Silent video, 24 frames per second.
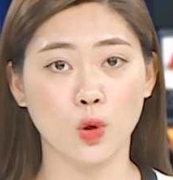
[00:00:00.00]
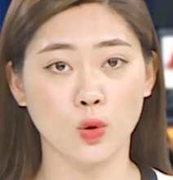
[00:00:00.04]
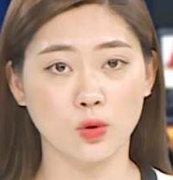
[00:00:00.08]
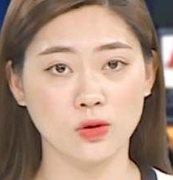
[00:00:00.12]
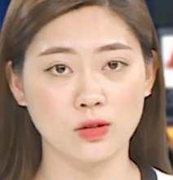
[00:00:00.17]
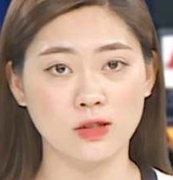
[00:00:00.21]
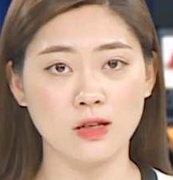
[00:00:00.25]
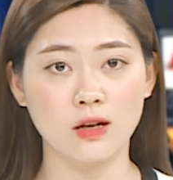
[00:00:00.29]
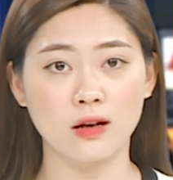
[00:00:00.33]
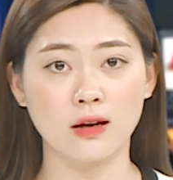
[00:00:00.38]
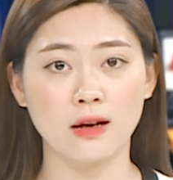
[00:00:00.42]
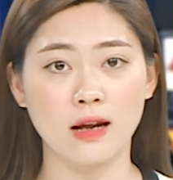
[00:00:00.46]
tổ
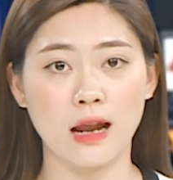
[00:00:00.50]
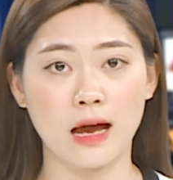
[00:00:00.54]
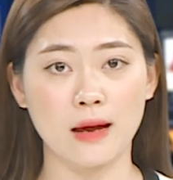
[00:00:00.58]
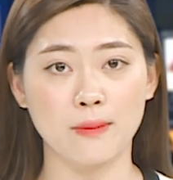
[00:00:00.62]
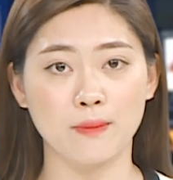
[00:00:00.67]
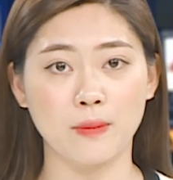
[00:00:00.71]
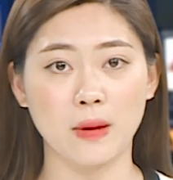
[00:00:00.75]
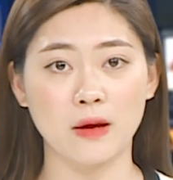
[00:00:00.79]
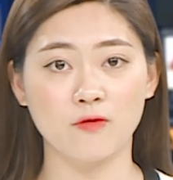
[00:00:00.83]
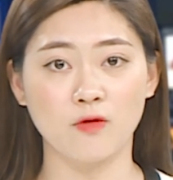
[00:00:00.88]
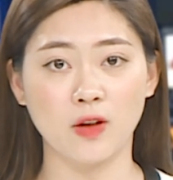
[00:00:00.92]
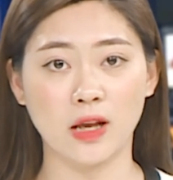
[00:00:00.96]
chức lại
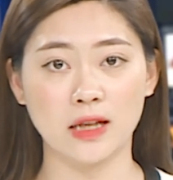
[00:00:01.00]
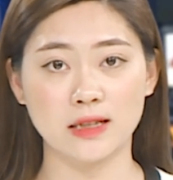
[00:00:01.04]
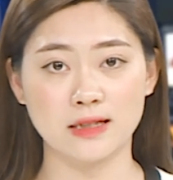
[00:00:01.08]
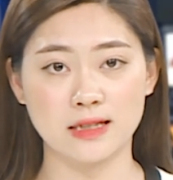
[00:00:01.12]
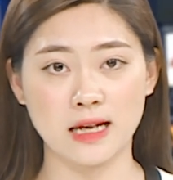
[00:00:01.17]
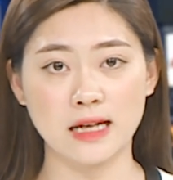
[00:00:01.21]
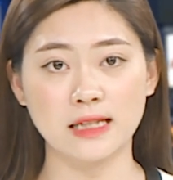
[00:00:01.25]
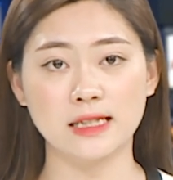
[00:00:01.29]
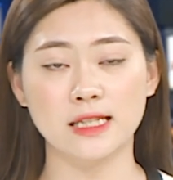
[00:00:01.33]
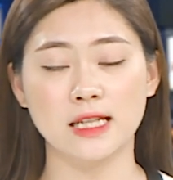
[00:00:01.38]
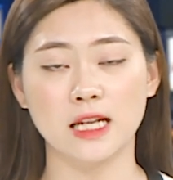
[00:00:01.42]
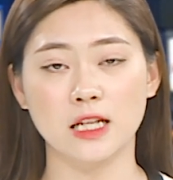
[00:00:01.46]
bệnh viện
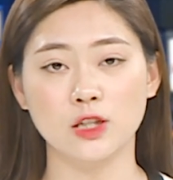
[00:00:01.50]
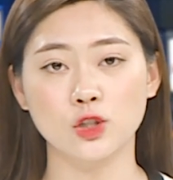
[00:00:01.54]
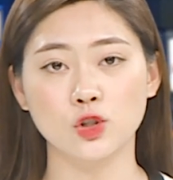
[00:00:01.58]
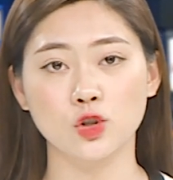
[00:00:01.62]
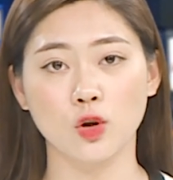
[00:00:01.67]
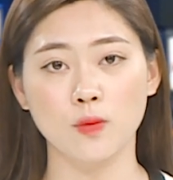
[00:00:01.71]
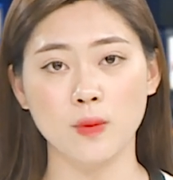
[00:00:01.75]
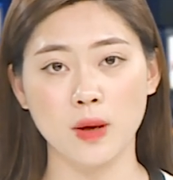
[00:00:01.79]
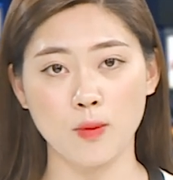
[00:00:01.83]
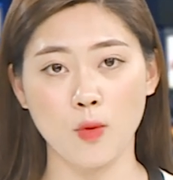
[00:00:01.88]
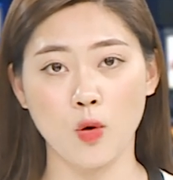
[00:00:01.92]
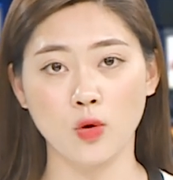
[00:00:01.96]
dã chiến số
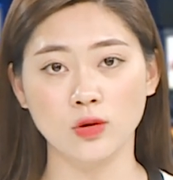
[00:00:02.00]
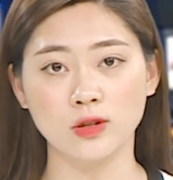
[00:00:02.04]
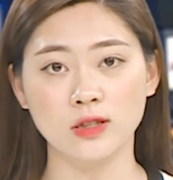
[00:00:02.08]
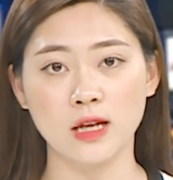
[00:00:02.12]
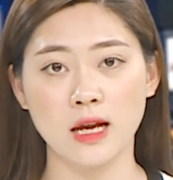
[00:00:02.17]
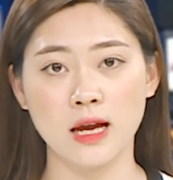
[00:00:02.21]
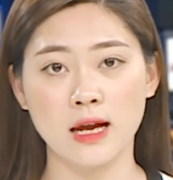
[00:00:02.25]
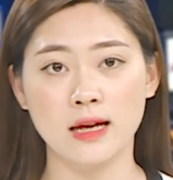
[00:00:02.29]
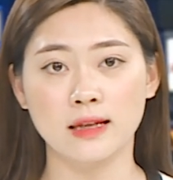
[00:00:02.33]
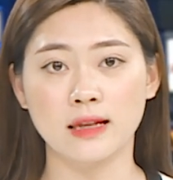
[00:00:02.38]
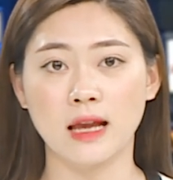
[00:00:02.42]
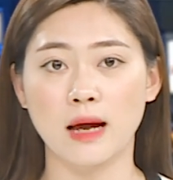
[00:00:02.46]
14
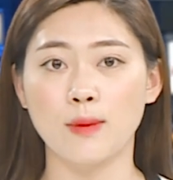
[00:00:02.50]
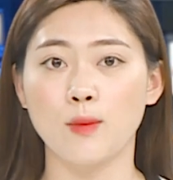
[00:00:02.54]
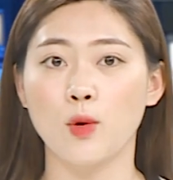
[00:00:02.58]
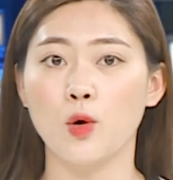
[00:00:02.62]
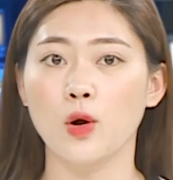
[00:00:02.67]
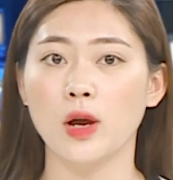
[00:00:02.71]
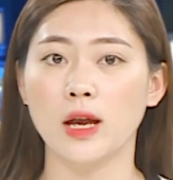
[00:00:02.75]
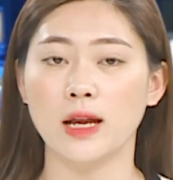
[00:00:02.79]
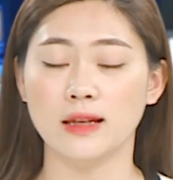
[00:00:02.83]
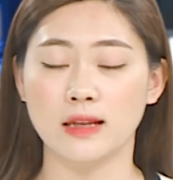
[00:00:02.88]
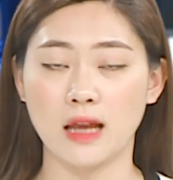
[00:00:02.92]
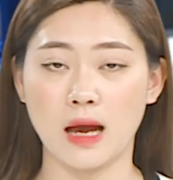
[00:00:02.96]
theo mô
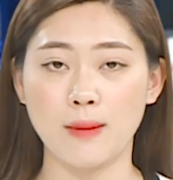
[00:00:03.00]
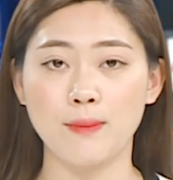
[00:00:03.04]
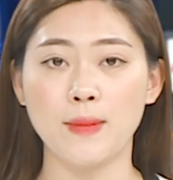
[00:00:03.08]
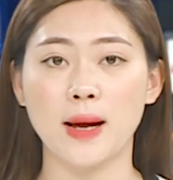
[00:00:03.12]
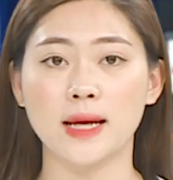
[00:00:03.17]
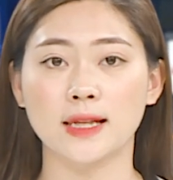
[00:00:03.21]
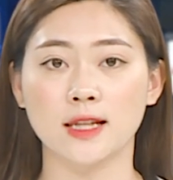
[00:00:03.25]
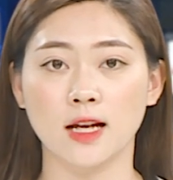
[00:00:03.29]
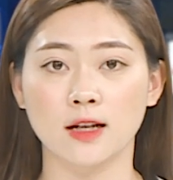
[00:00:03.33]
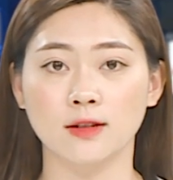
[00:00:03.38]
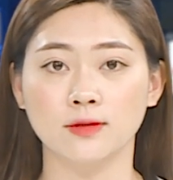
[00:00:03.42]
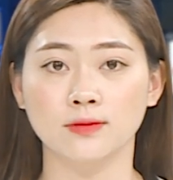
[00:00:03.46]
hình tháp 3
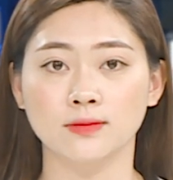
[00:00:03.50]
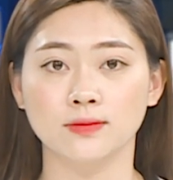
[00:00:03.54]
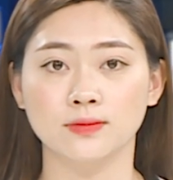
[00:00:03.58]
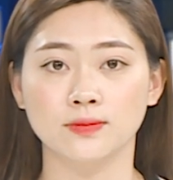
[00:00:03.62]
tầng.